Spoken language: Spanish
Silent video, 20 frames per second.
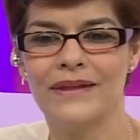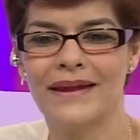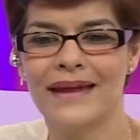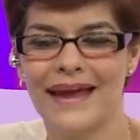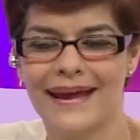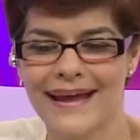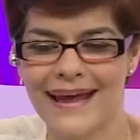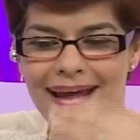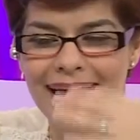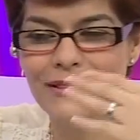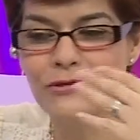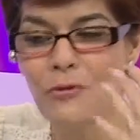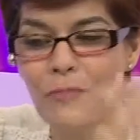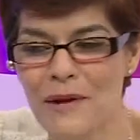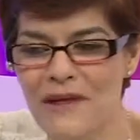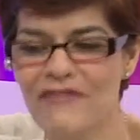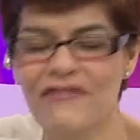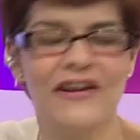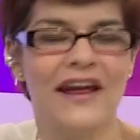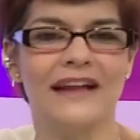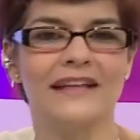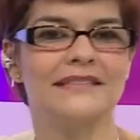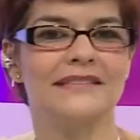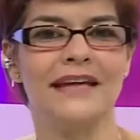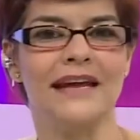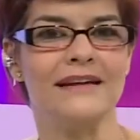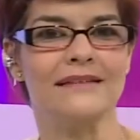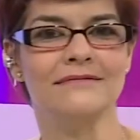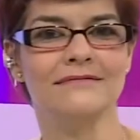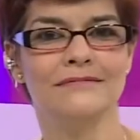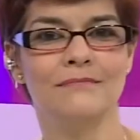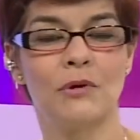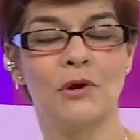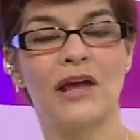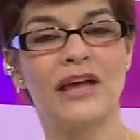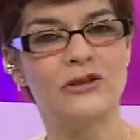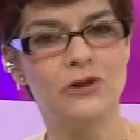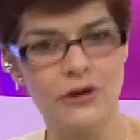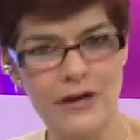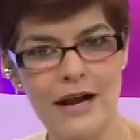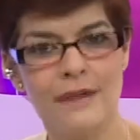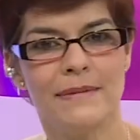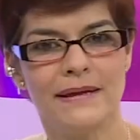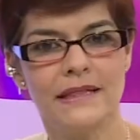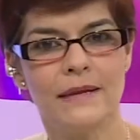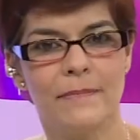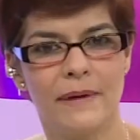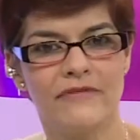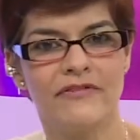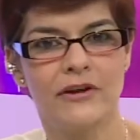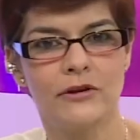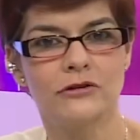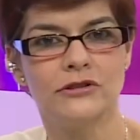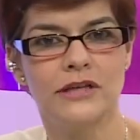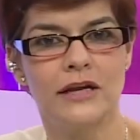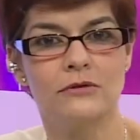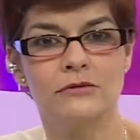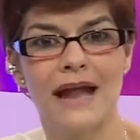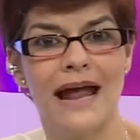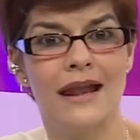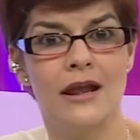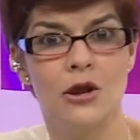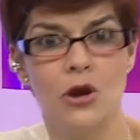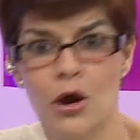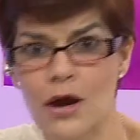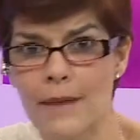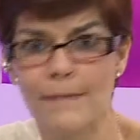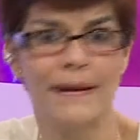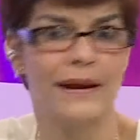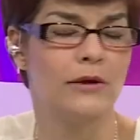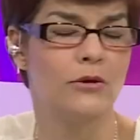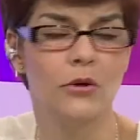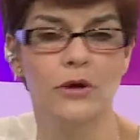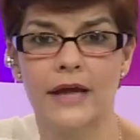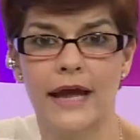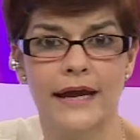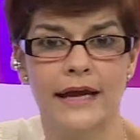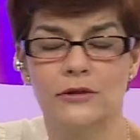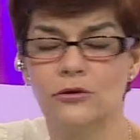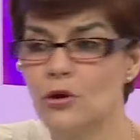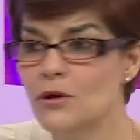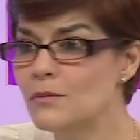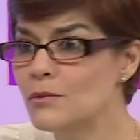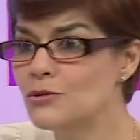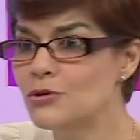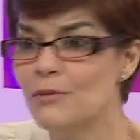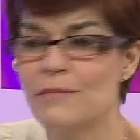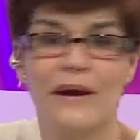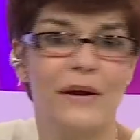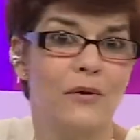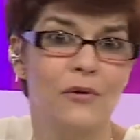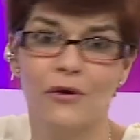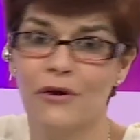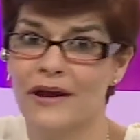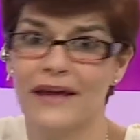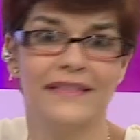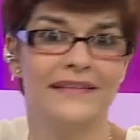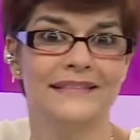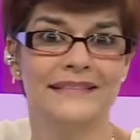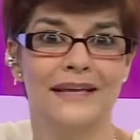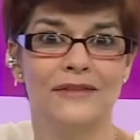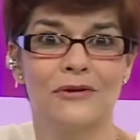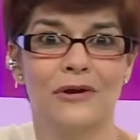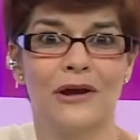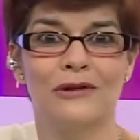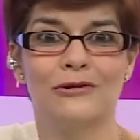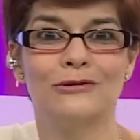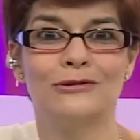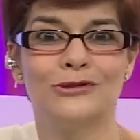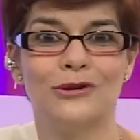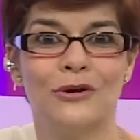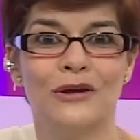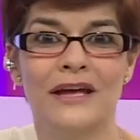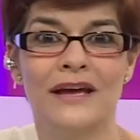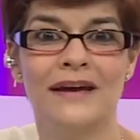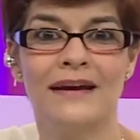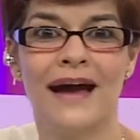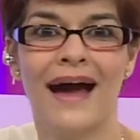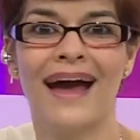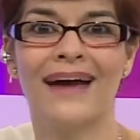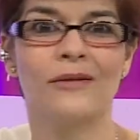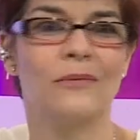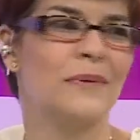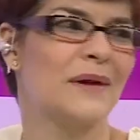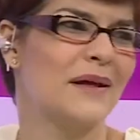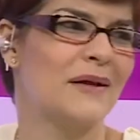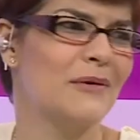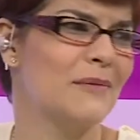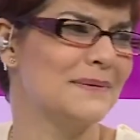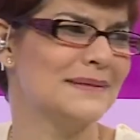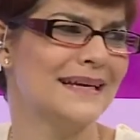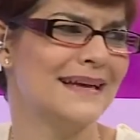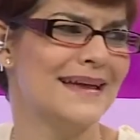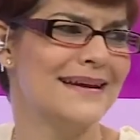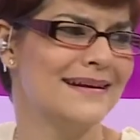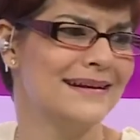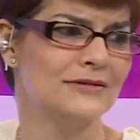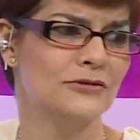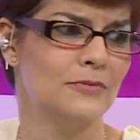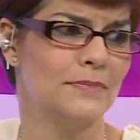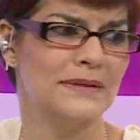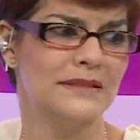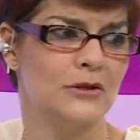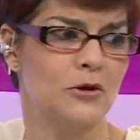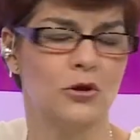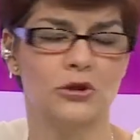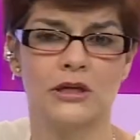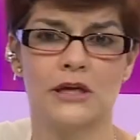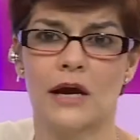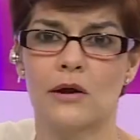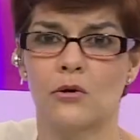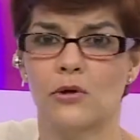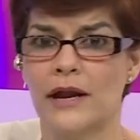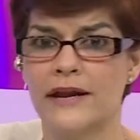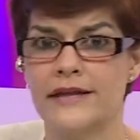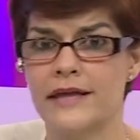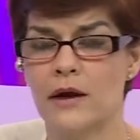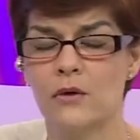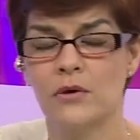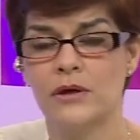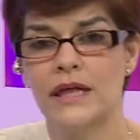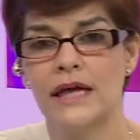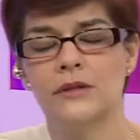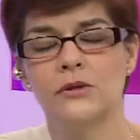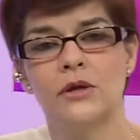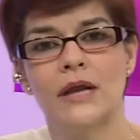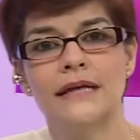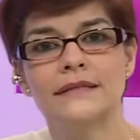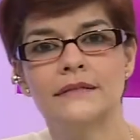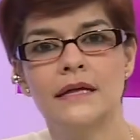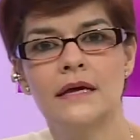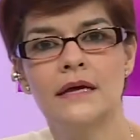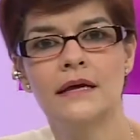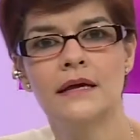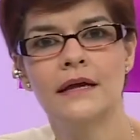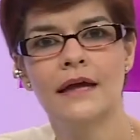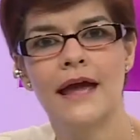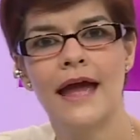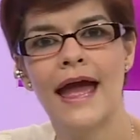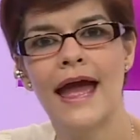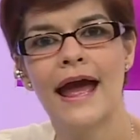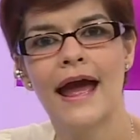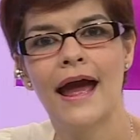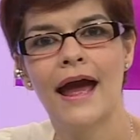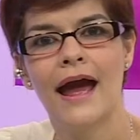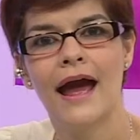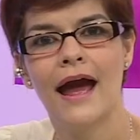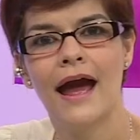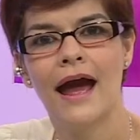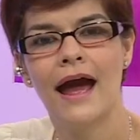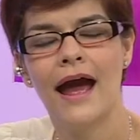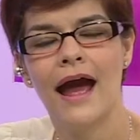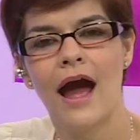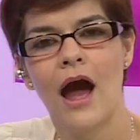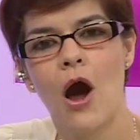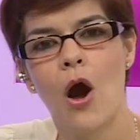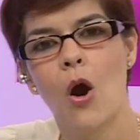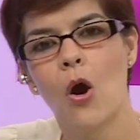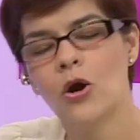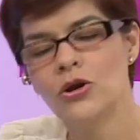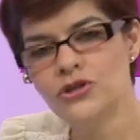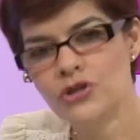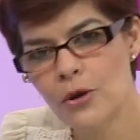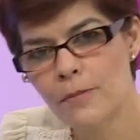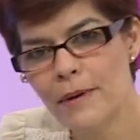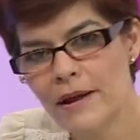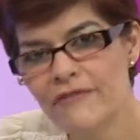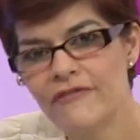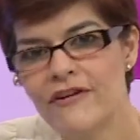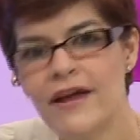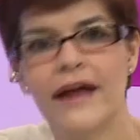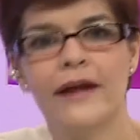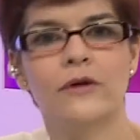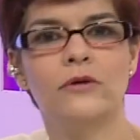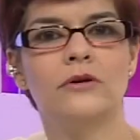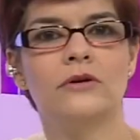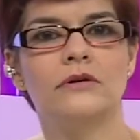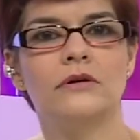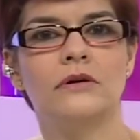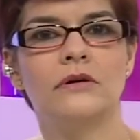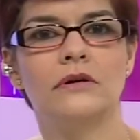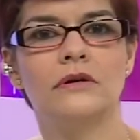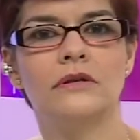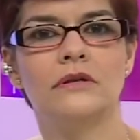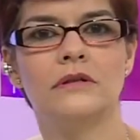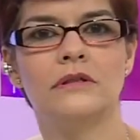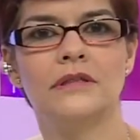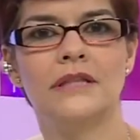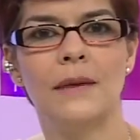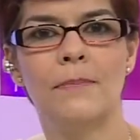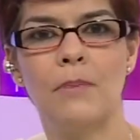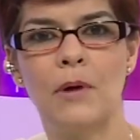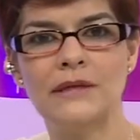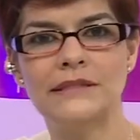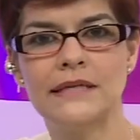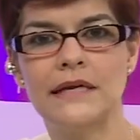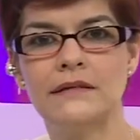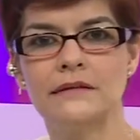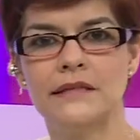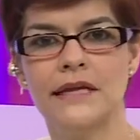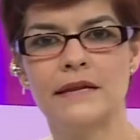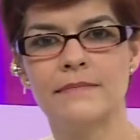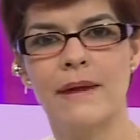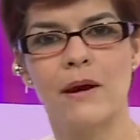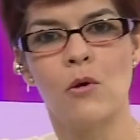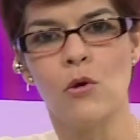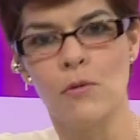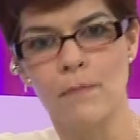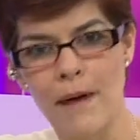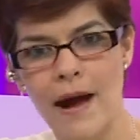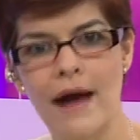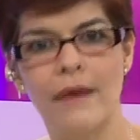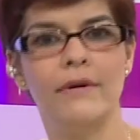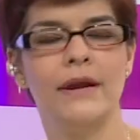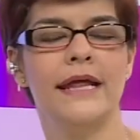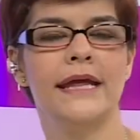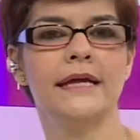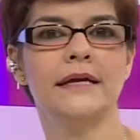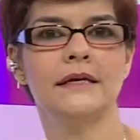¿Qué, tú prefieres ser? Porque yo realmente prefiero ser una loca paranoica y que todo el mundo me juzgue diciendo que yo soy, ah, no, pero es que lo que pasa es que yo es súper psicótica con las niñas cuidándolas. Ok. O yo prefiero después sentirme culpable.